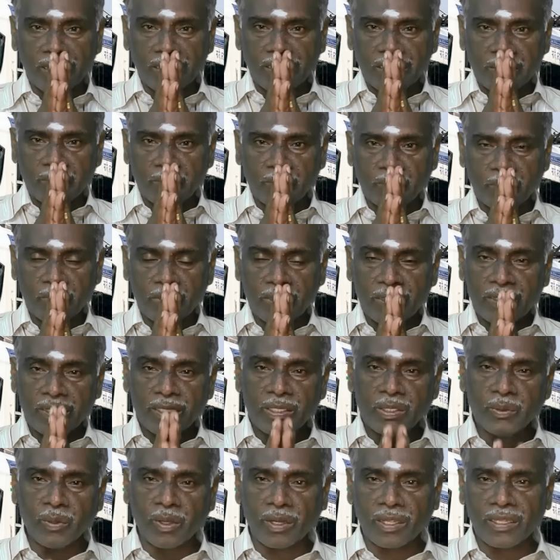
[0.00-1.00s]
வணக்கம்
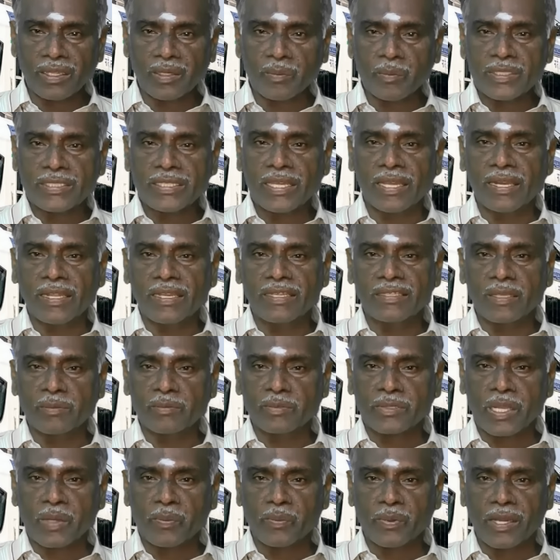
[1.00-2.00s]
இது வரைக்கும் நம்ம
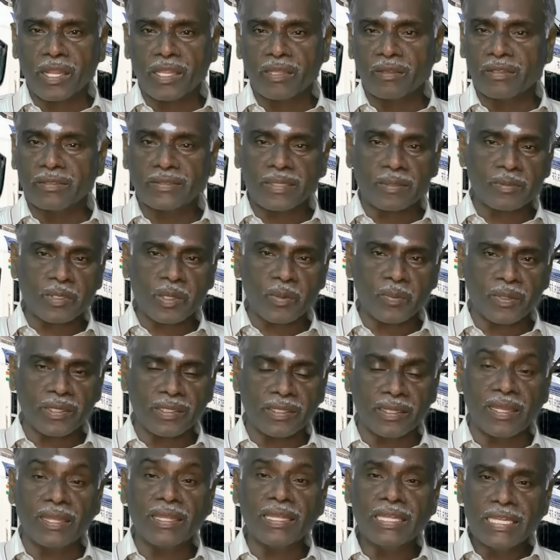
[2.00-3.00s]
சேனலுக்கு சப்ஸ்கிரைப் பண்ணாதவங்க சப்ஸ்கிரைப்
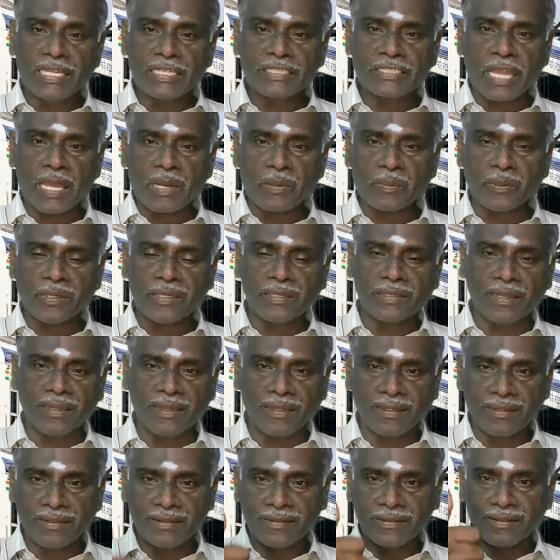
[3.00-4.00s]
பண்ணுங்கள் ஷேர்
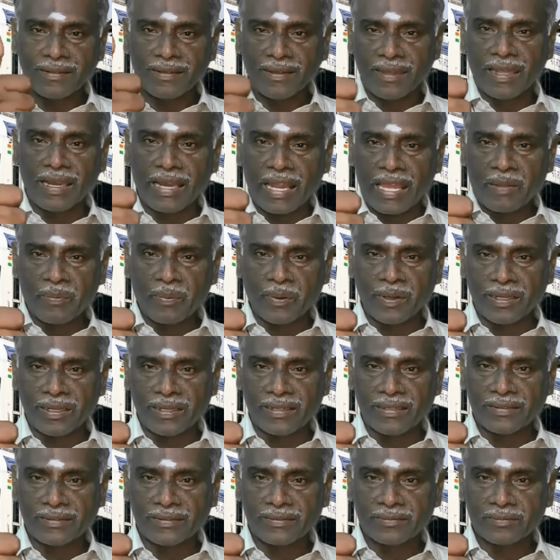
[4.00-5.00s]
பண்ணுங்கள் லைக்
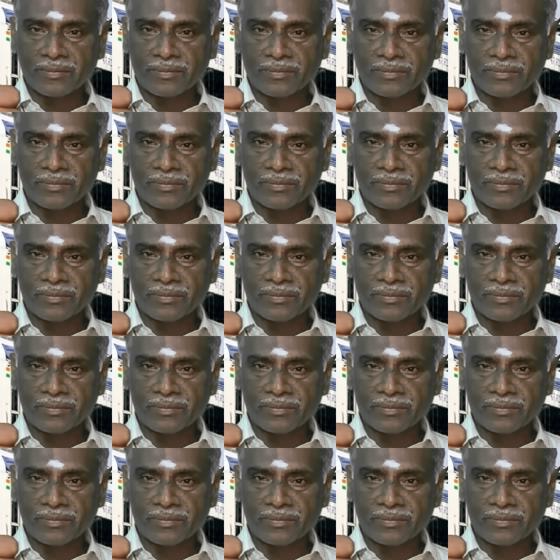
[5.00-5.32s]
பண்ணுங்கள்